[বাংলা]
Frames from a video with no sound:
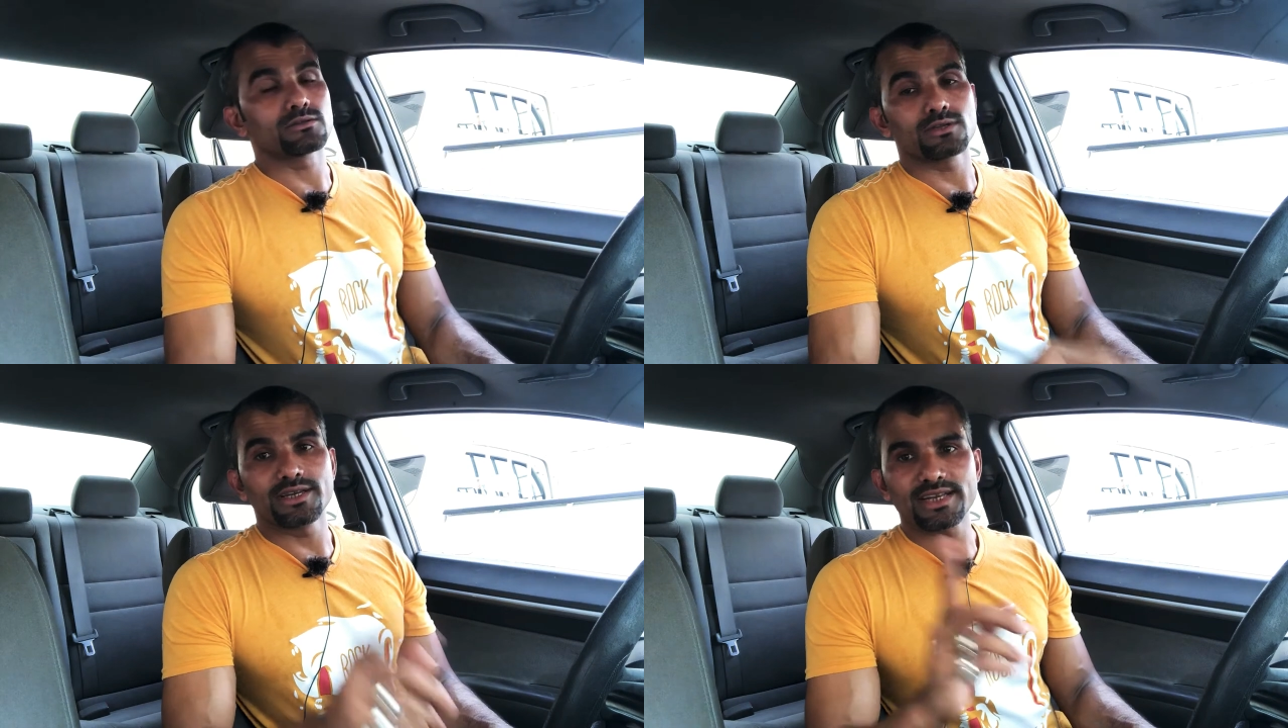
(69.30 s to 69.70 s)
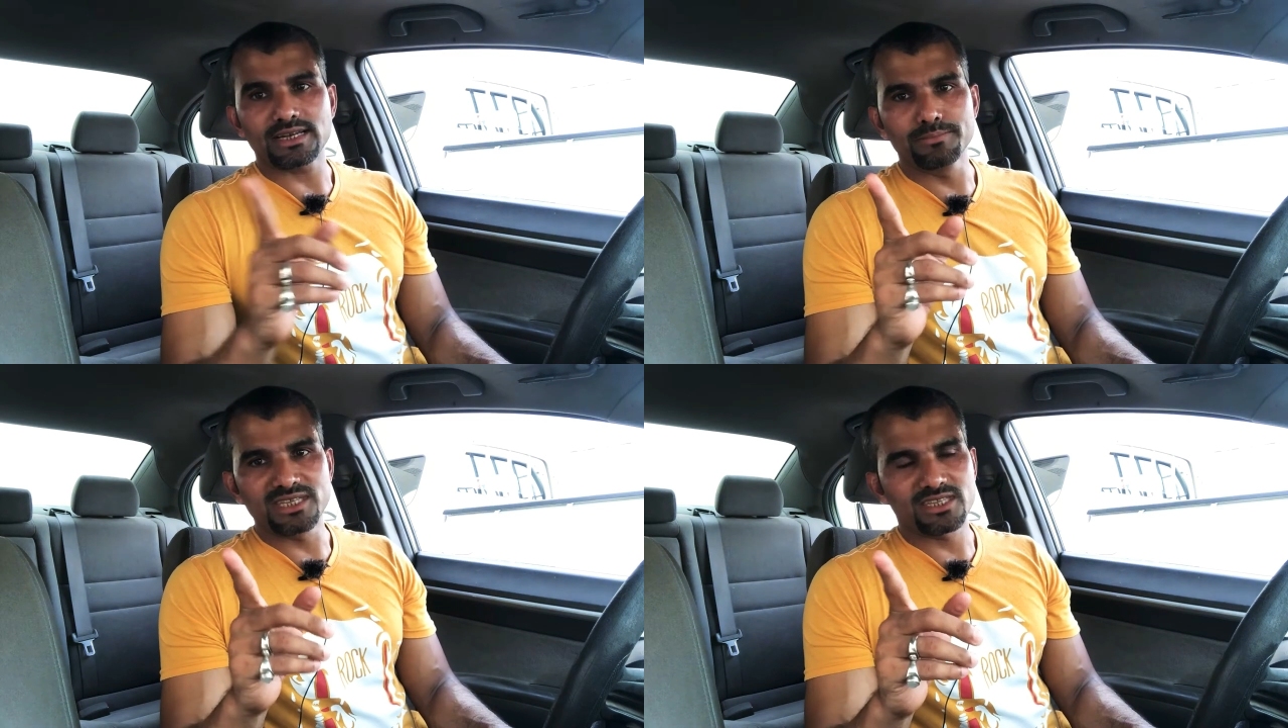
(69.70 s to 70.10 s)
এটা
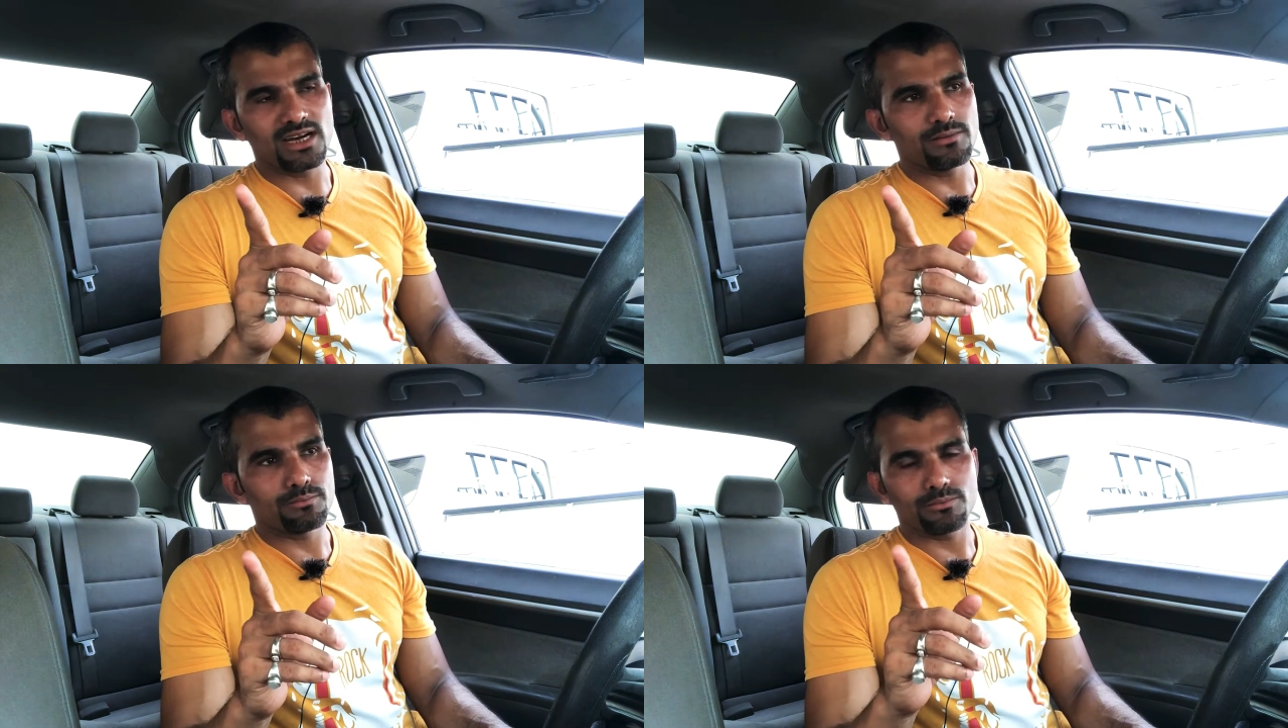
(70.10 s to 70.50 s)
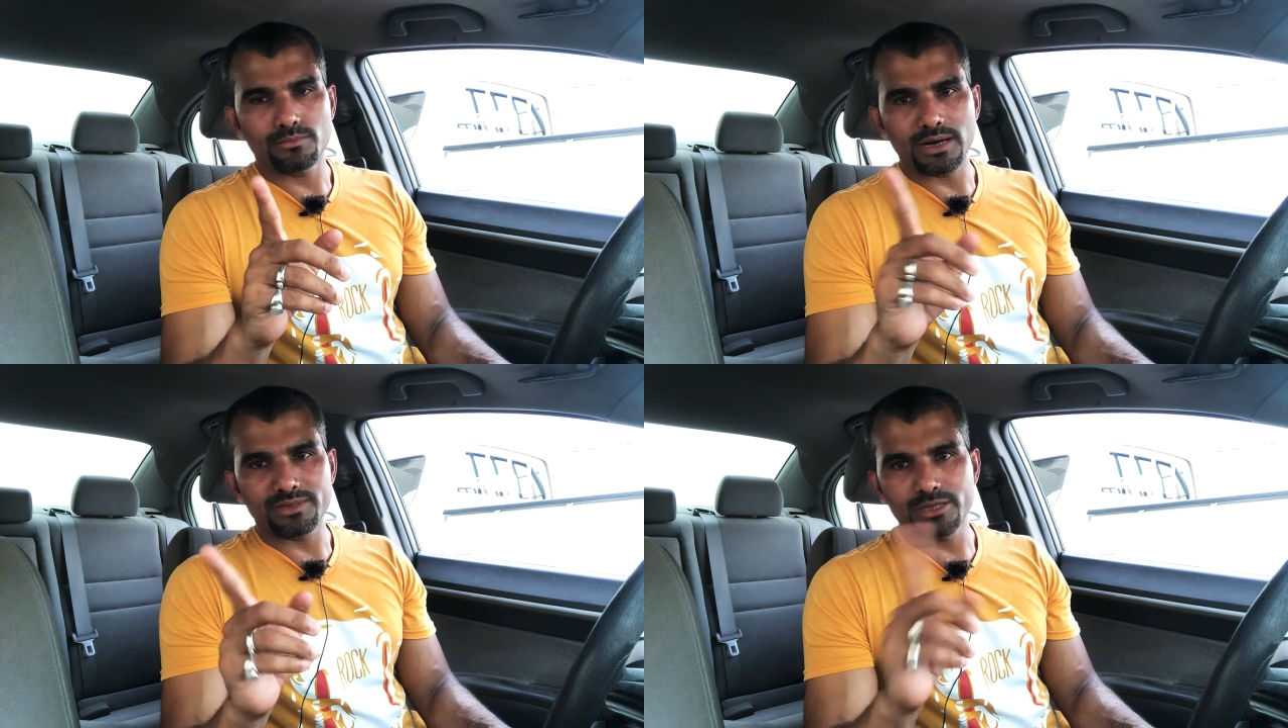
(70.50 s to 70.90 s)
একটা মিথ্যা
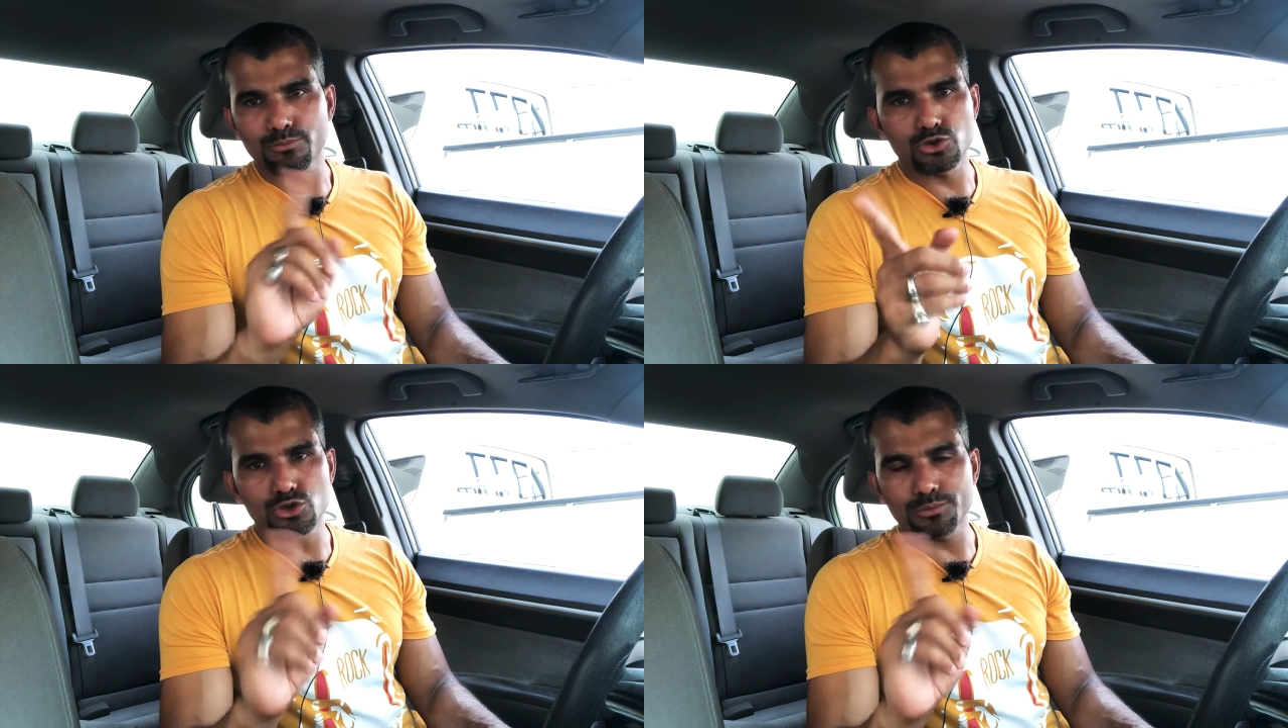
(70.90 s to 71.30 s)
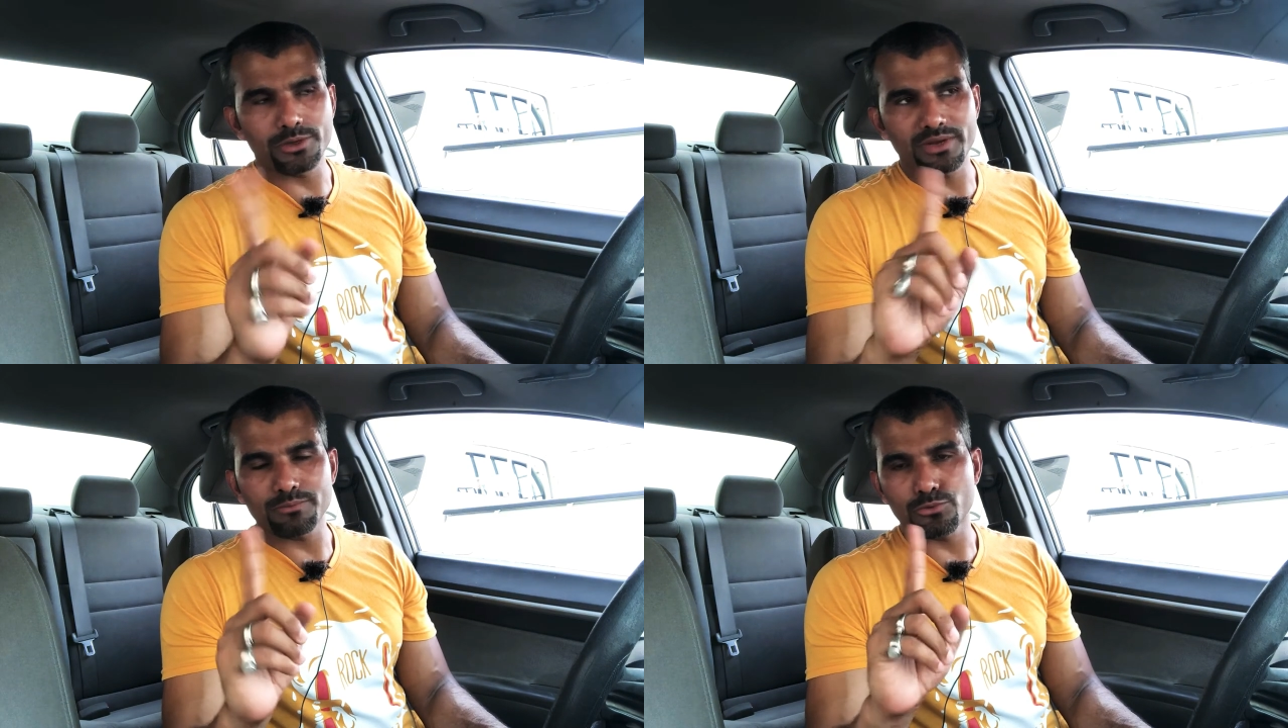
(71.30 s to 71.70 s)
আমাদের প্রচুর
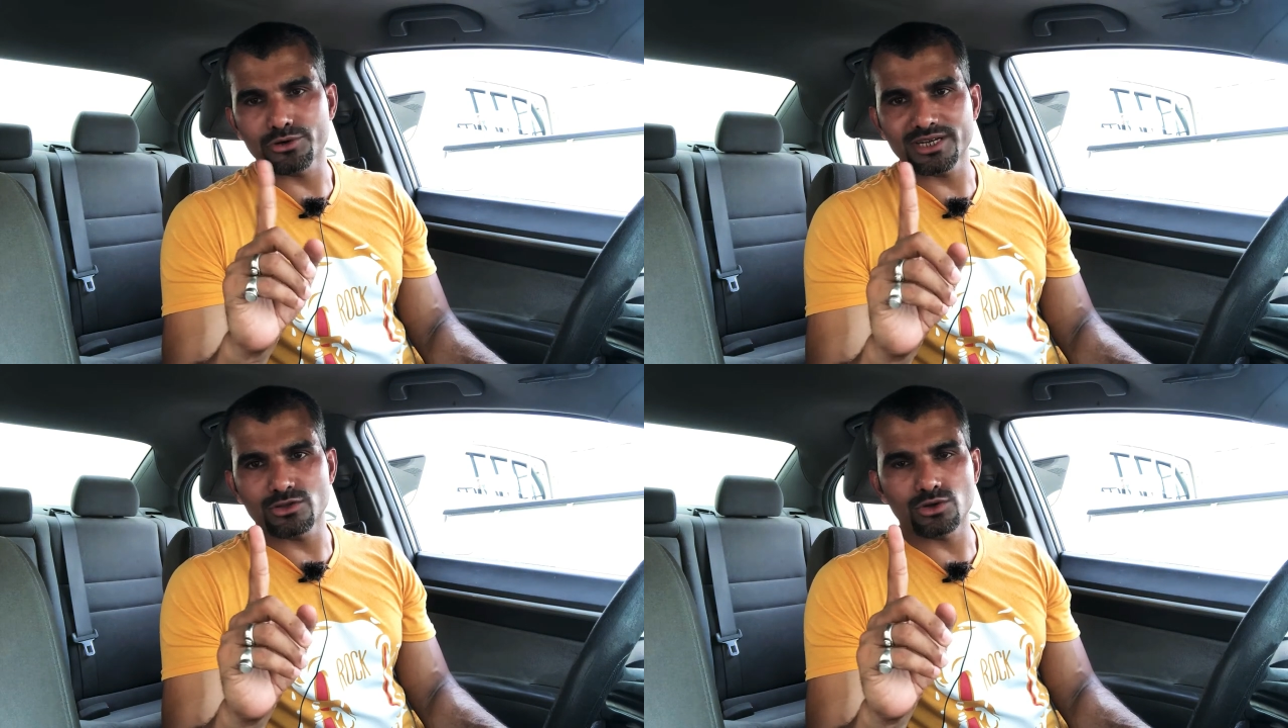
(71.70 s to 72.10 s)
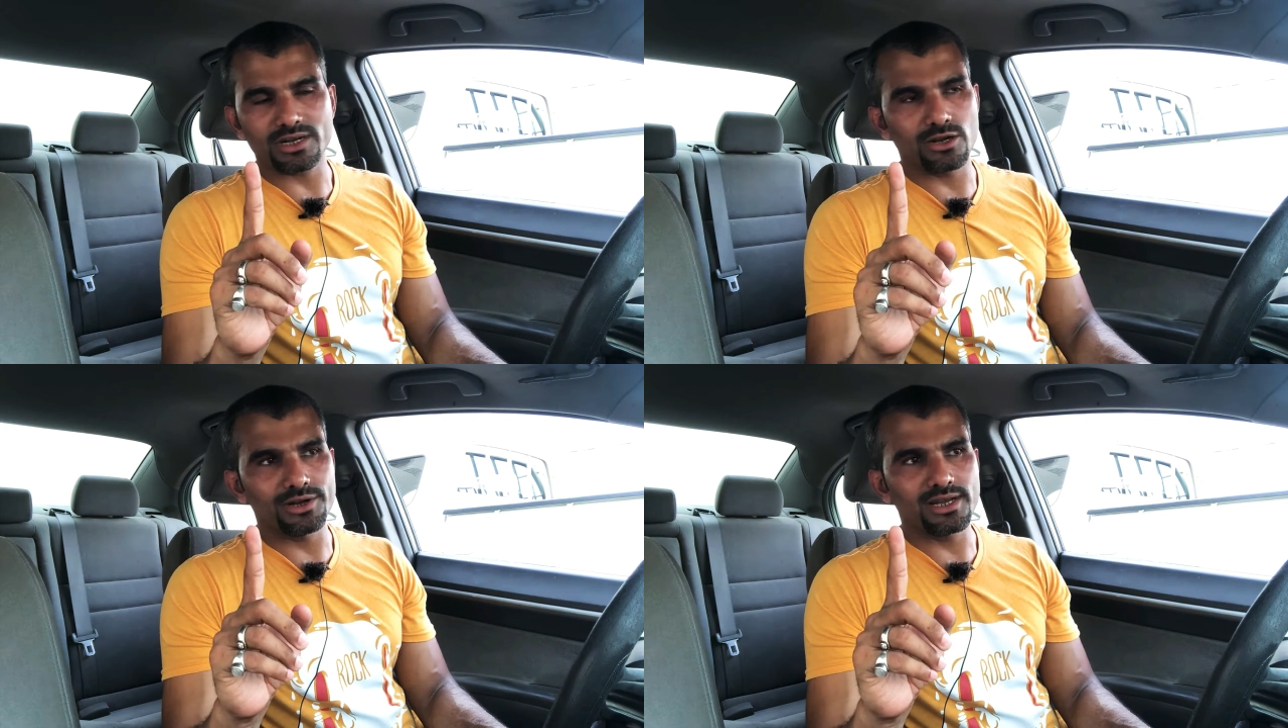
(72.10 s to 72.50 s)
পরিমাণ প্রোটিনের দরকার
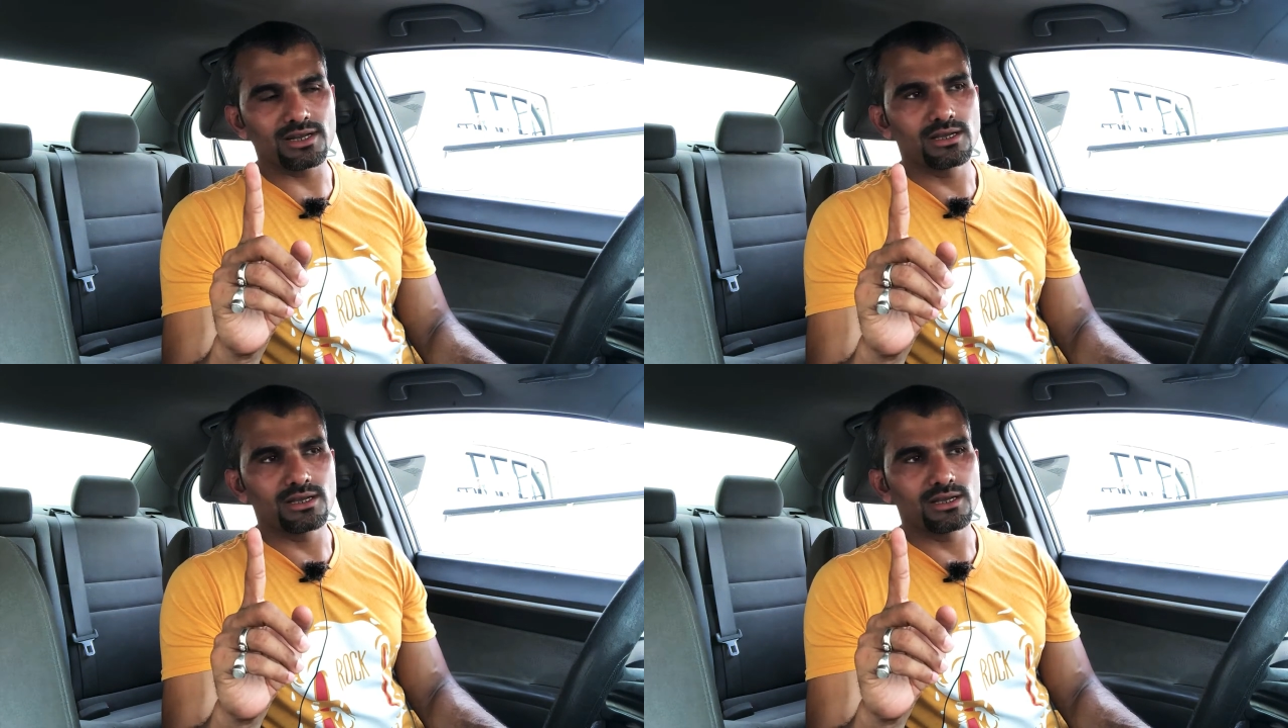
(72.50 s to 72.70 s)
হয় না